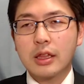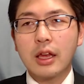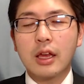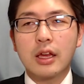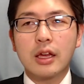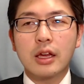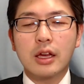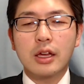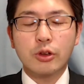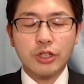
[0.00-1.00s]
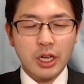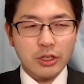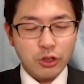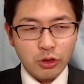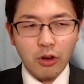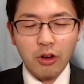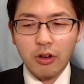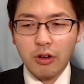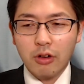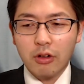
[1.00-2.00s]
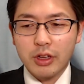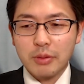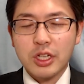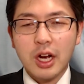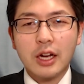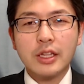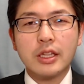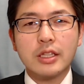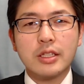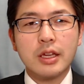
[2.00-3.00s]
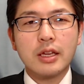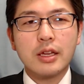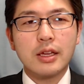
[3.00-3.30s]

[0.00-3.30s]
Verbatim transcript: で、よし、やるぞと気持ちが入ってですね、